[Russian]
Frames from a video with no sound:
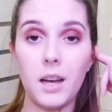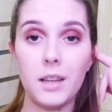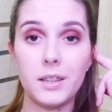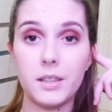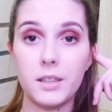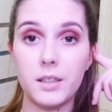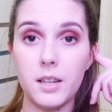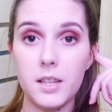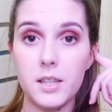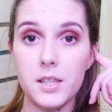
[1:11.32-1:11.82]

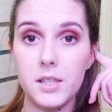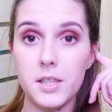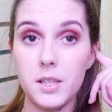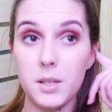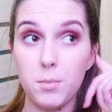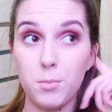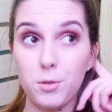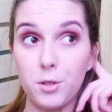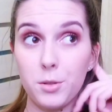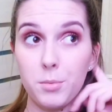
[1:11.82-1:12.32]
От
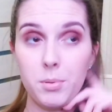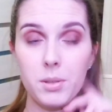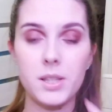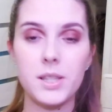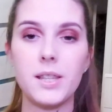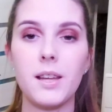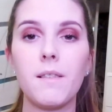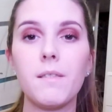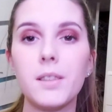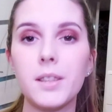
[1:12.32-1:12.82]
России будет
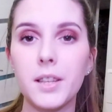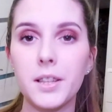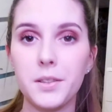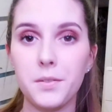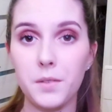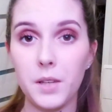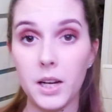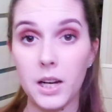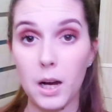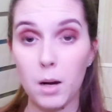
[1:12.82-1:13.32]
представлена
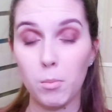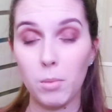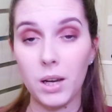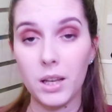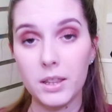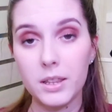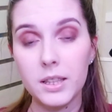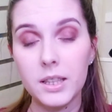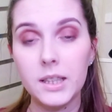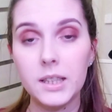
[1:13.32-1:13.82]
две
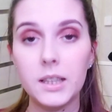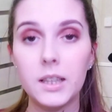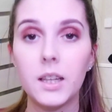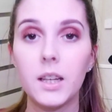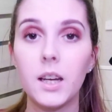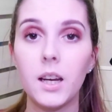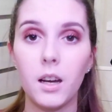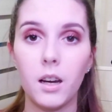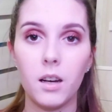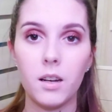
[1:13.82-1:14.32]
команды.
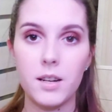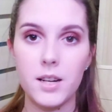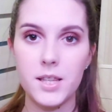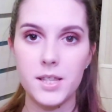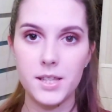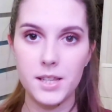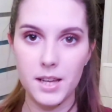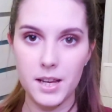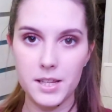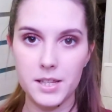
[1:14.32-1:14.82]
А,
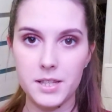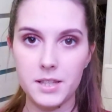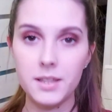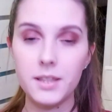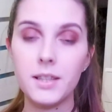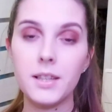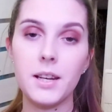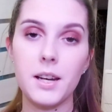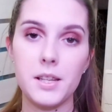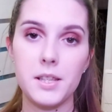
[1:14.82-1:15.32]

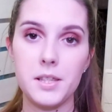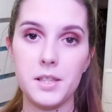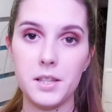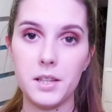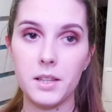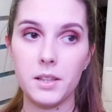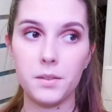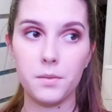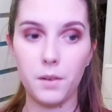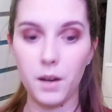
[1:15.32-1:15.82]
Россия-1 и
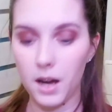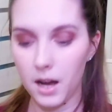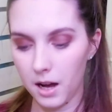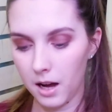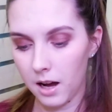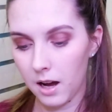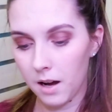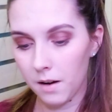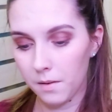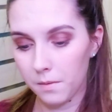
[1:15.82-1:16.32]
Россия-2.
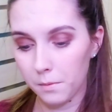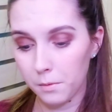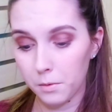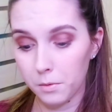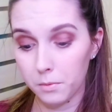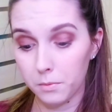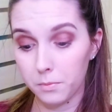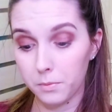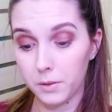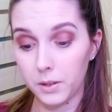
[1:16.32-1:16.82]
А
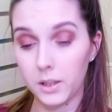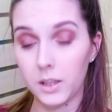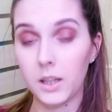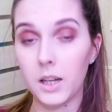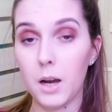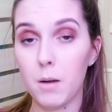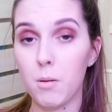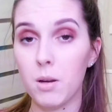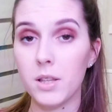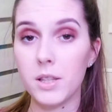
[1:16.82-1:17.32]
в
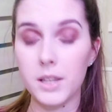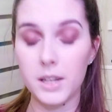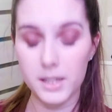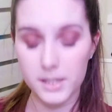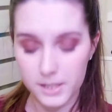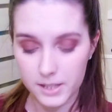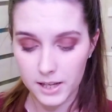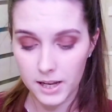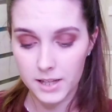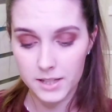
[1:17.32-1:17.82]
команде
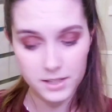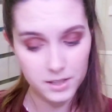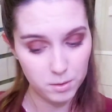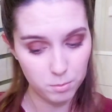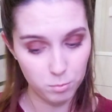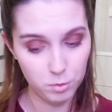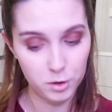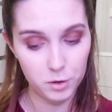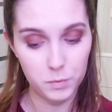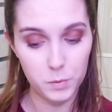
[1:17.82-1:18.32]

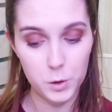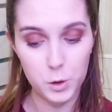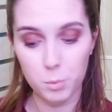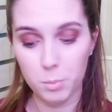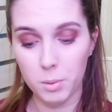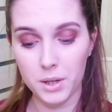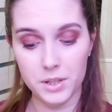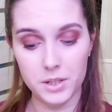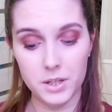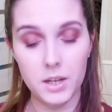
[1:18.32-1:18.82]
Россия-1 будет
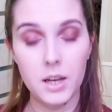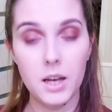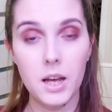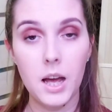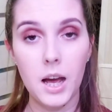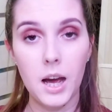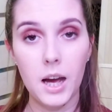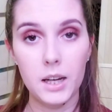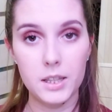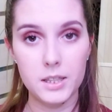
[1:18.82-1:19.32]
выступать
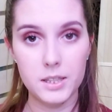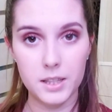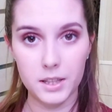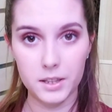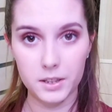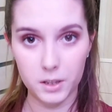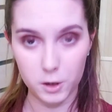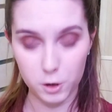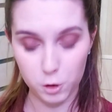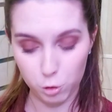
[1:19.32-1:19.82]

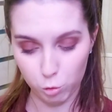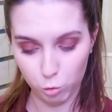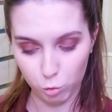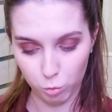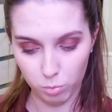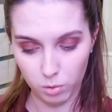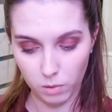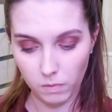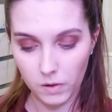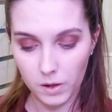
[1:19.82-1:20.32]
Александра
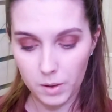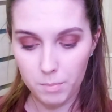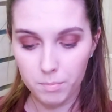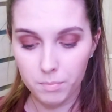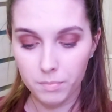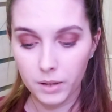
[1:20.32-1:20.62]
Скубова,